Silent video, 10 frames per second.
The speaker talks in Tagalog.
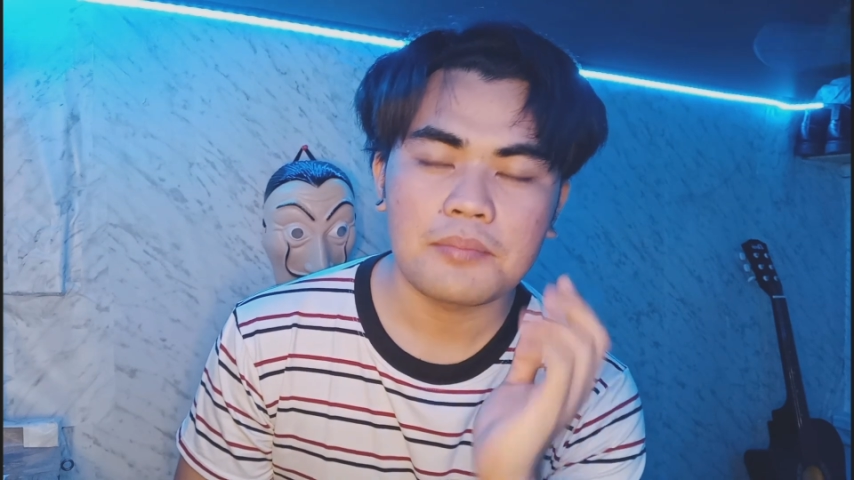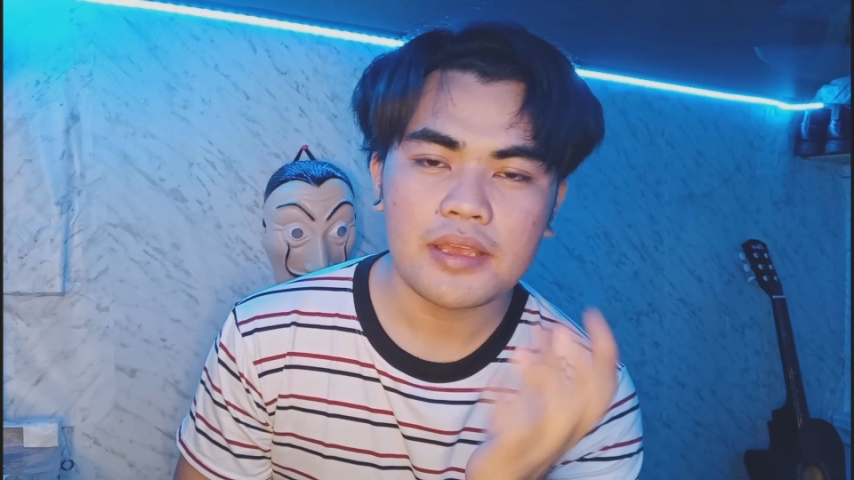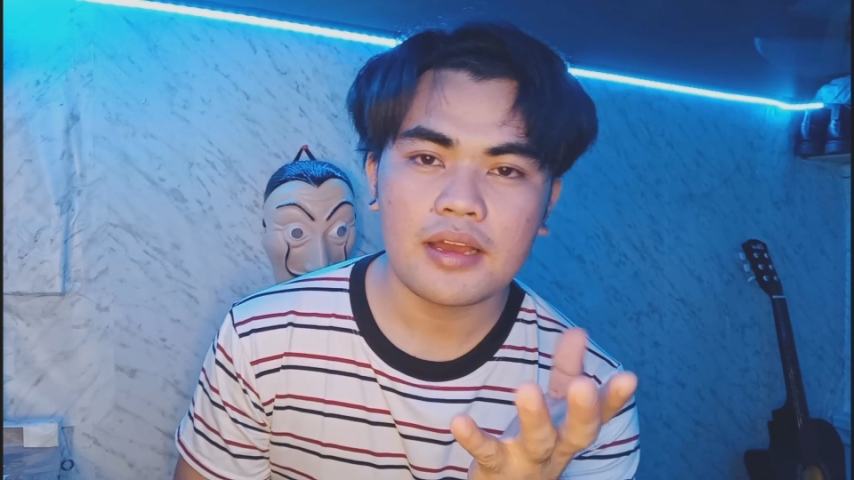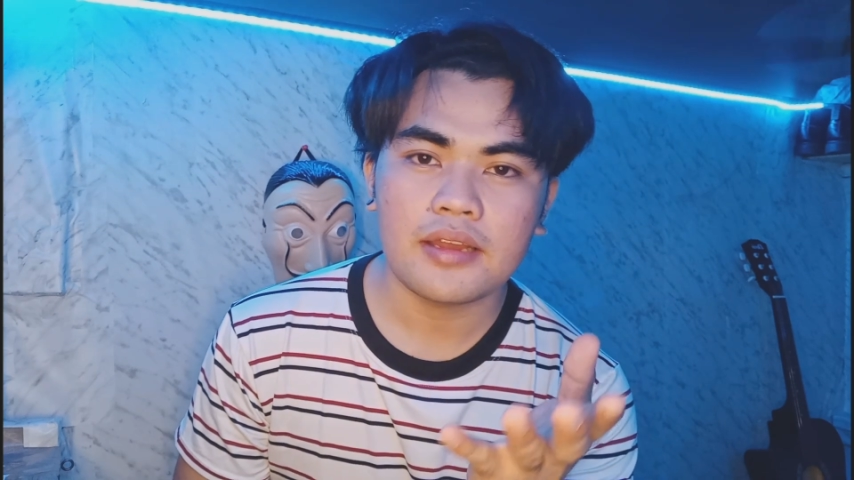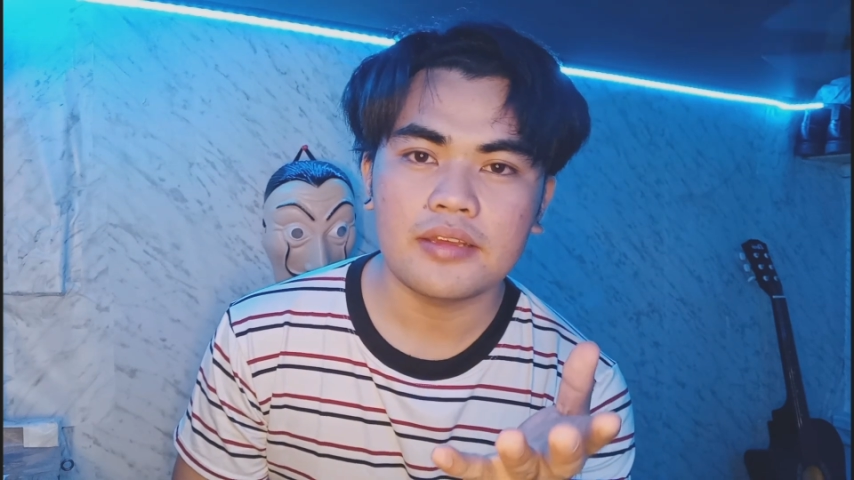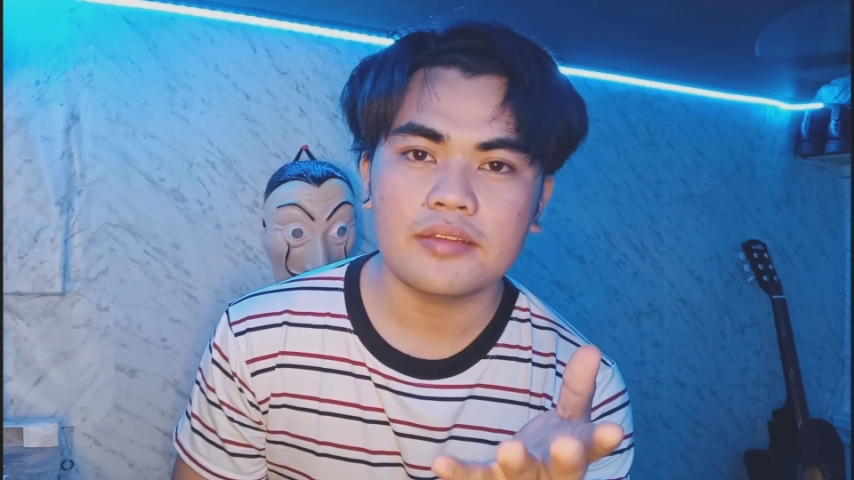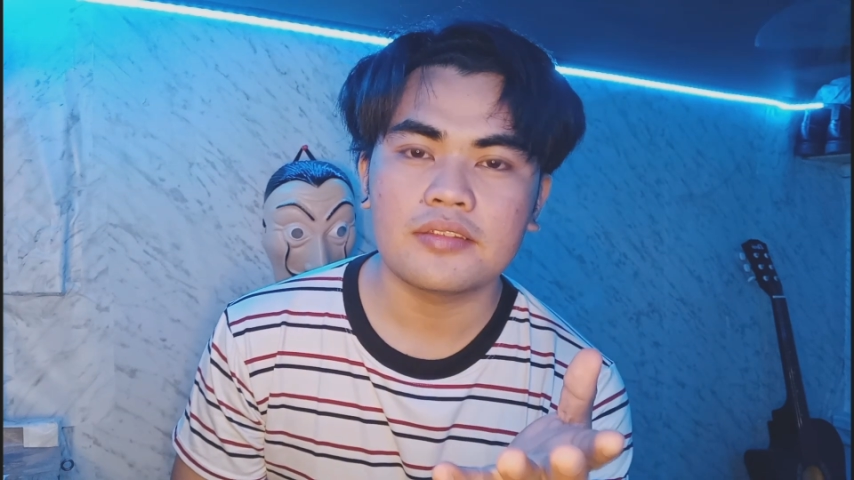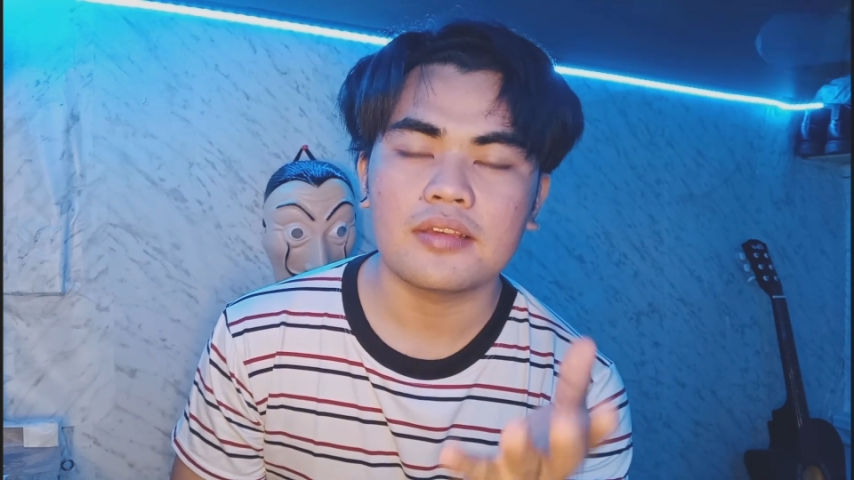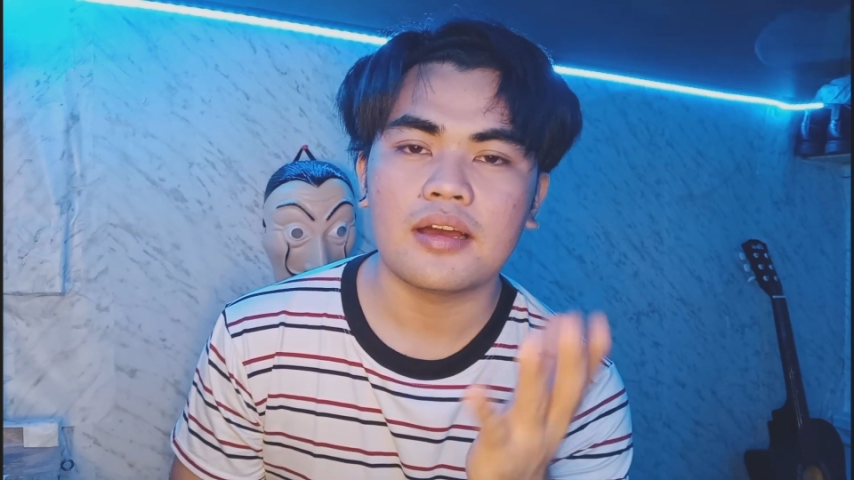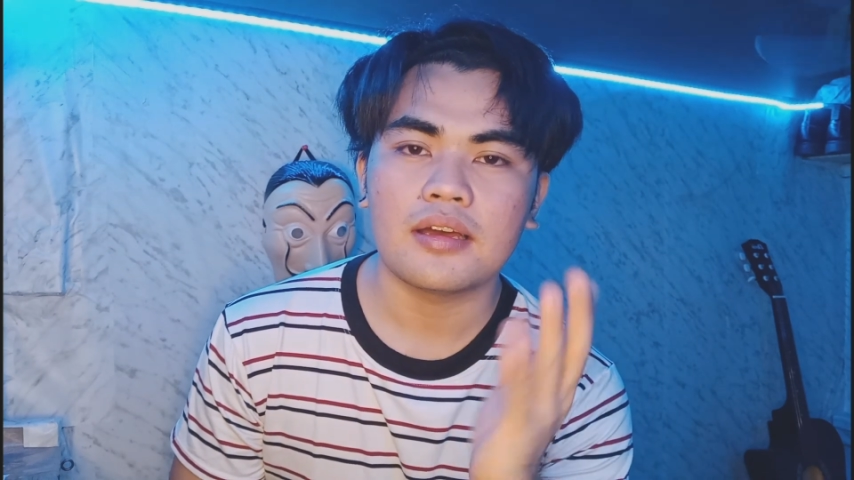
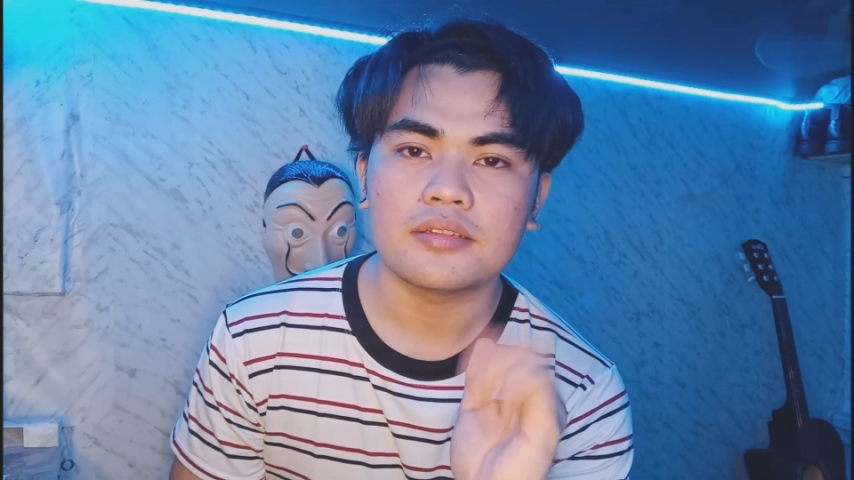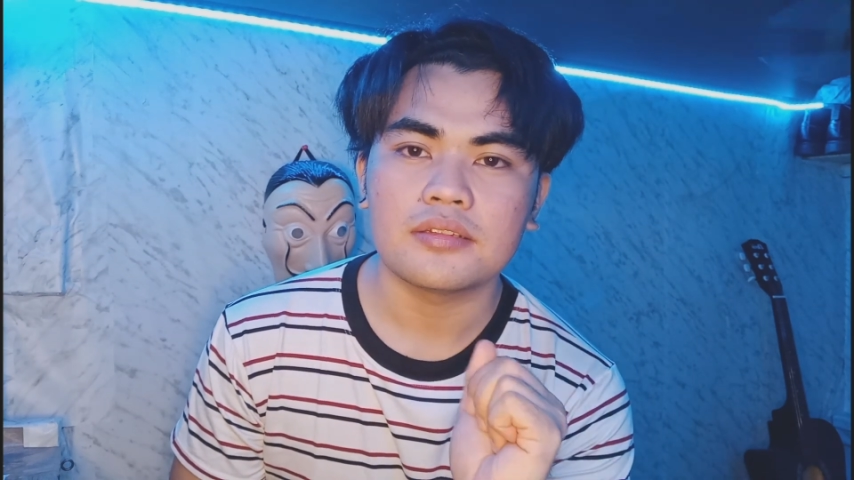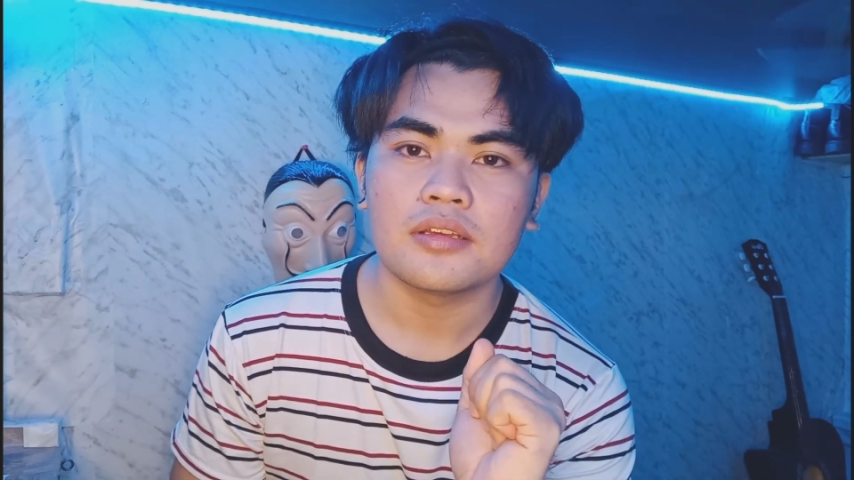mechanics at